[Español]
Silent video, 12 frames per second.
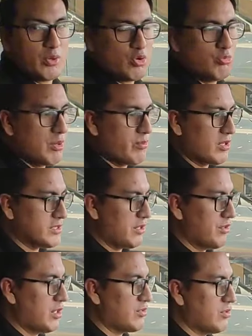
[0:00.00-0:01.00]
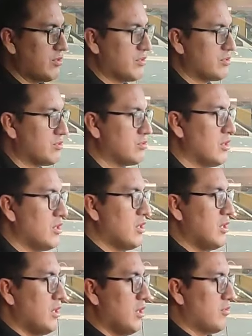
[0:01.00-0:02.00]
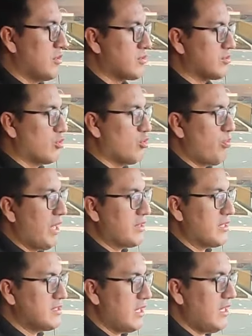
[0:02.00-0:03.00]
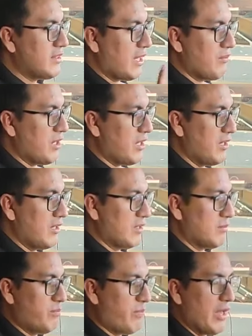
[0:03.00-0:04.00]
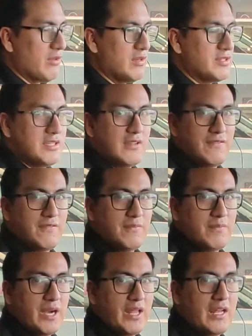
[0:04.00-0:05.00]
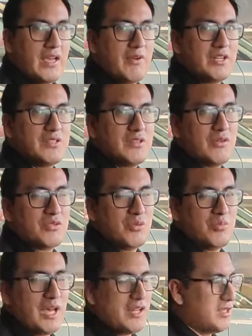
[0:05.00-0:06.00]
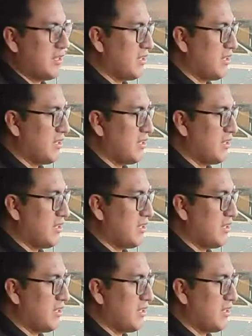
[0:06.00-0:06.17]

se preocupa por la seguridad de todos nuestros nuestros ocupantes y también paddle shift para la versión Bueno,